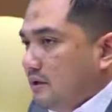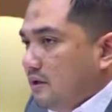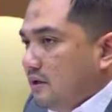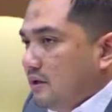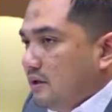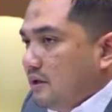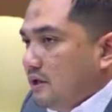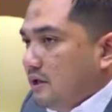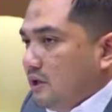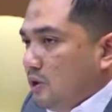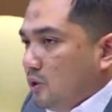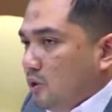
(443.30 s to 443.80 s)

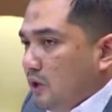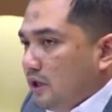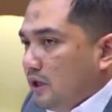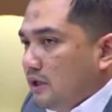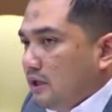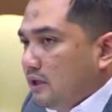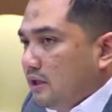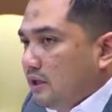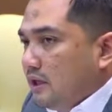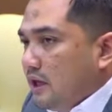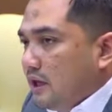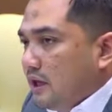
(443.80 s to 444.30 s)
Unitnya
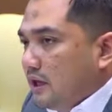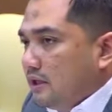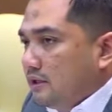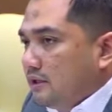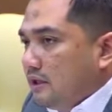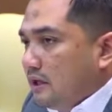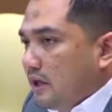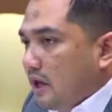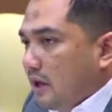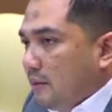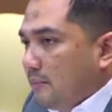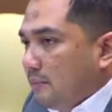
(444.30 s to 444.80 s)
tidak
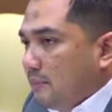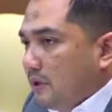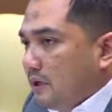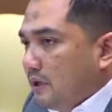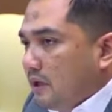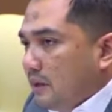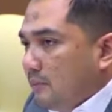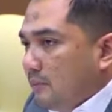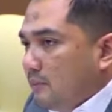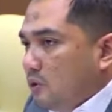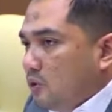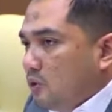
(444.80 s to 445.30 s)
kecil, hampir 6
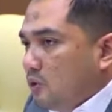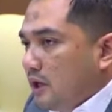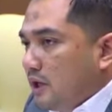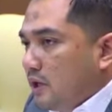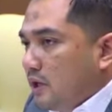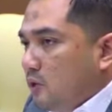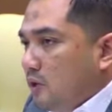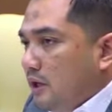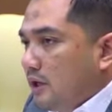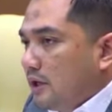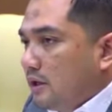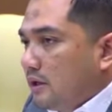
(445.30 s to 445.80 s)
juta
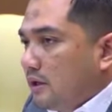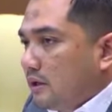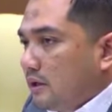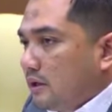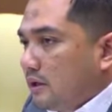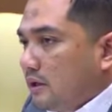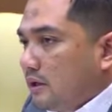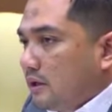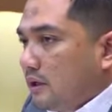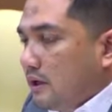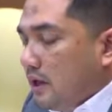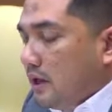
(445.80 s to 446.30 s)
unit
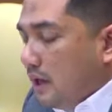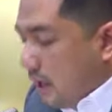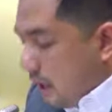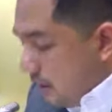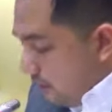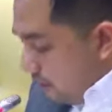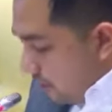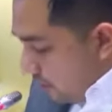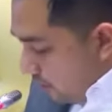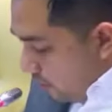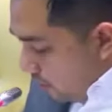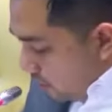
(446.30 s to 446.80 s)
kendaraan
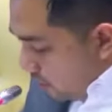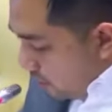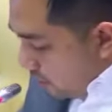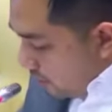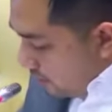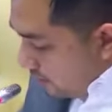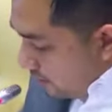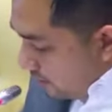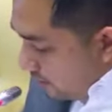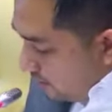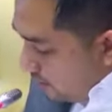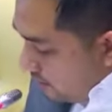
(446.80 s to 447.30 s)
bermotor.
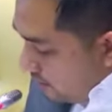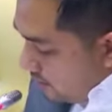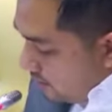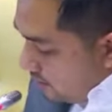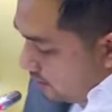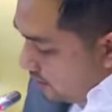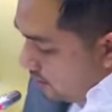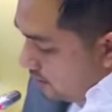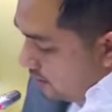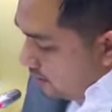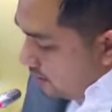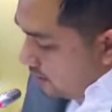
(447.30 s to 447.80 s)

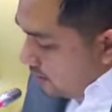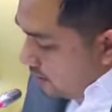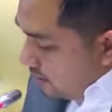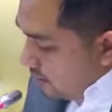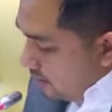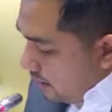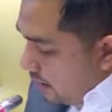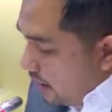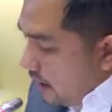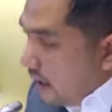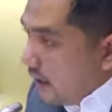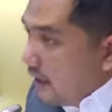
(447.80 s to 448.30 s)

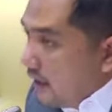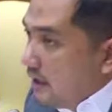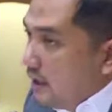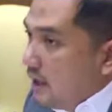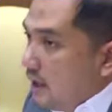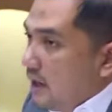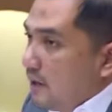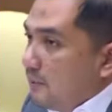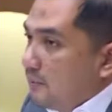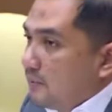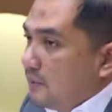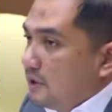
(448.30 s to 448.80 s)
Nilainya
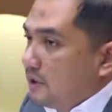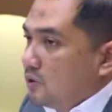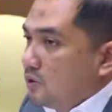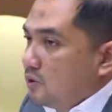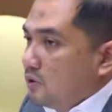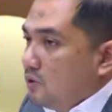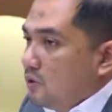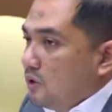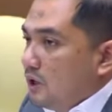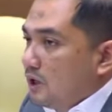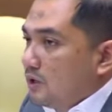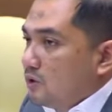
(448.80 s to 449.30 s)
hampir
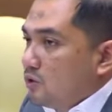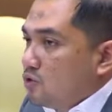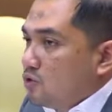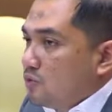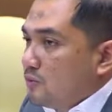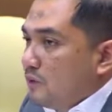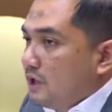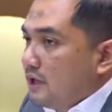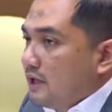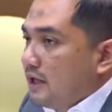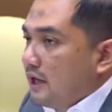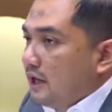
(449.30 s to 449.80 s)
700
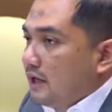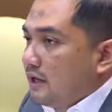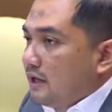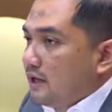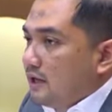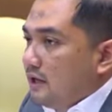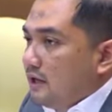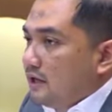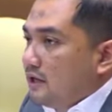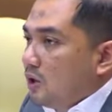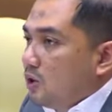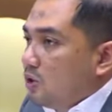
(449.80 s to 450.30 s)
miliar.
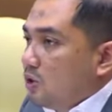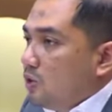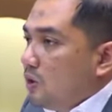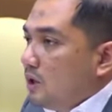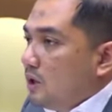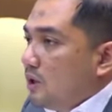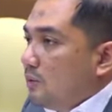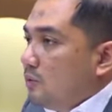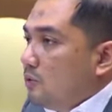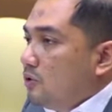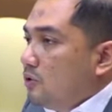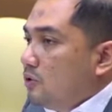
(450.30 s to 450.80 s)
Ini tahun
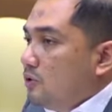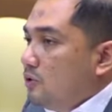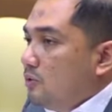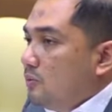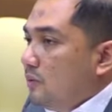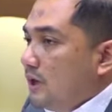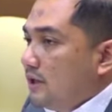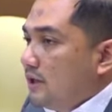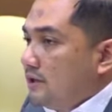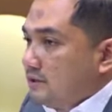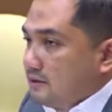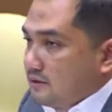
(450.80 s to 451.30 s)
2017
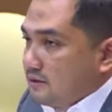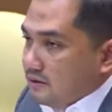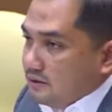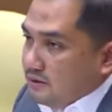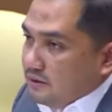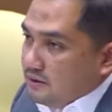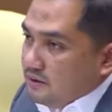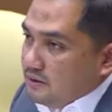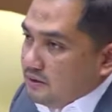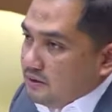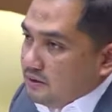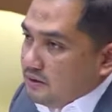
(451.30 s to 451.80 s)

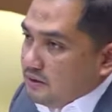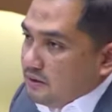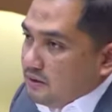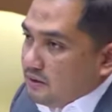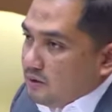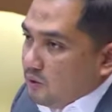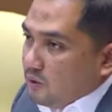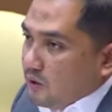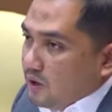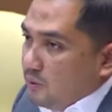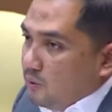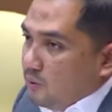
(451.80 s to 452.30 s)

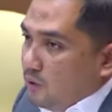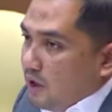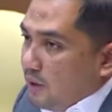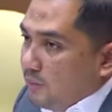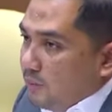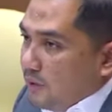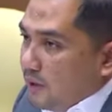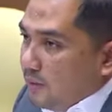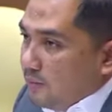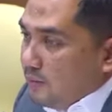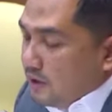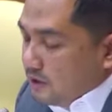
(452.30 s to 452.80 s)
2018,
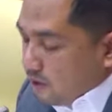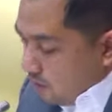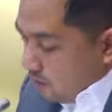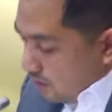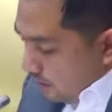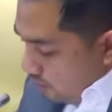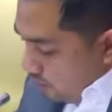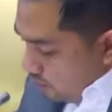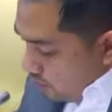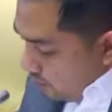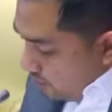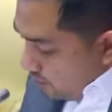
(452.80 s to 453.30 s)

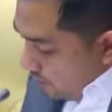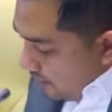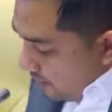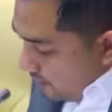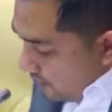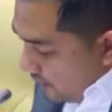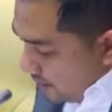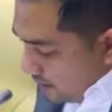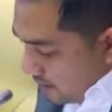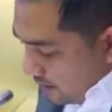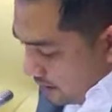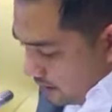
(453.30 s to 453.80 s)
2019
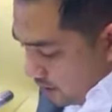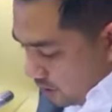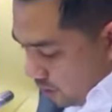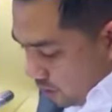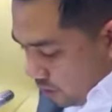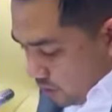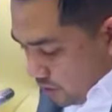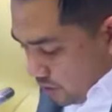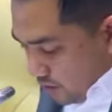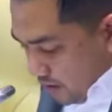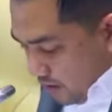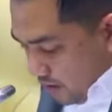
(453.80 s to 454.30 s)
dan
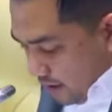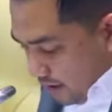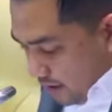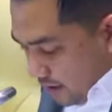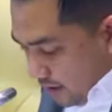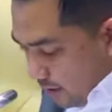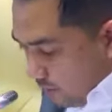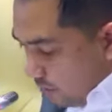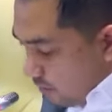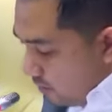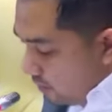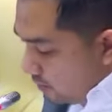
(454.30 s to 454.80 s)
seterusnya kita
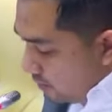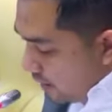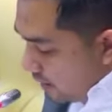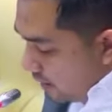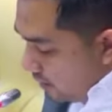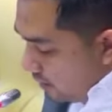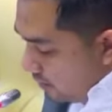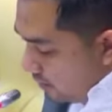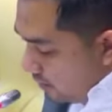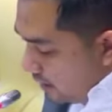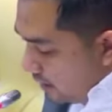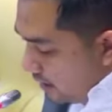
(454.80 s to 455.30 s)
belum
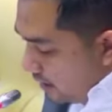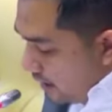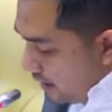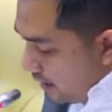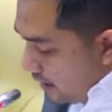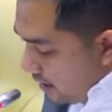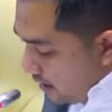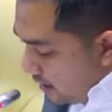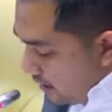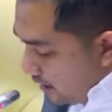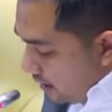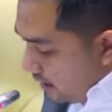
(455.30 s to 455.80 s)
tahu dan
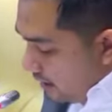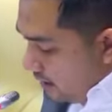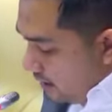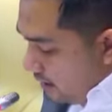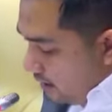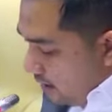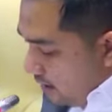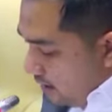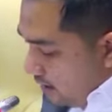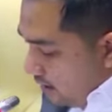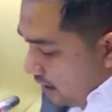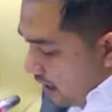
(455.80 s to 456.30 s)
dari
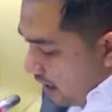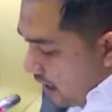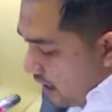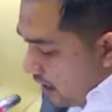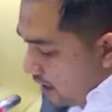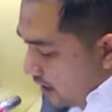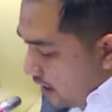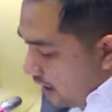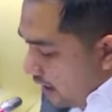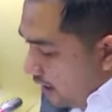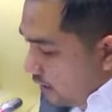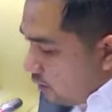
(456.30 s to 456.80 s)

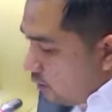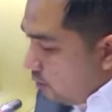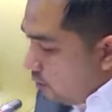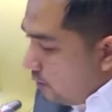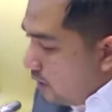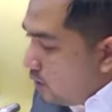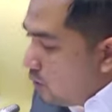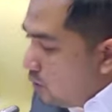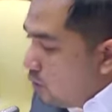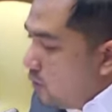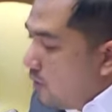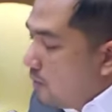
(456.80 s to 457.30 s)
angka itu
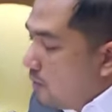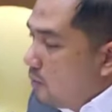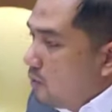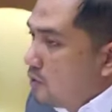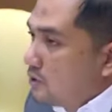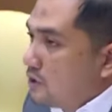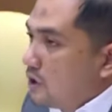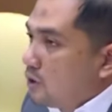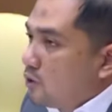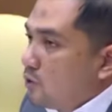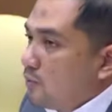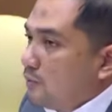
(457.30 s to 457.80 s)
baru
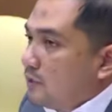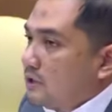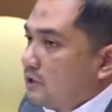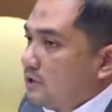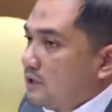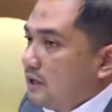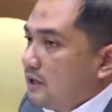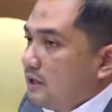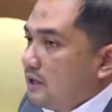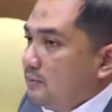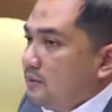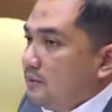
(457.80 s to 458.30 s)
21 persen
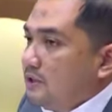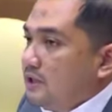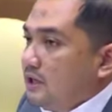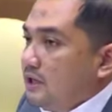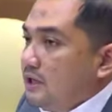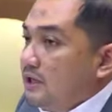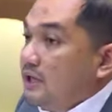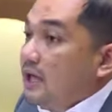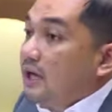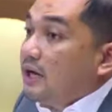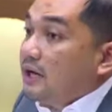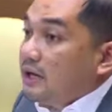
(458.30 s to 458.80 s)
yang bisa
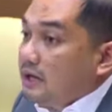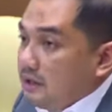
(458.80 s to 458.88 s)
ditarik.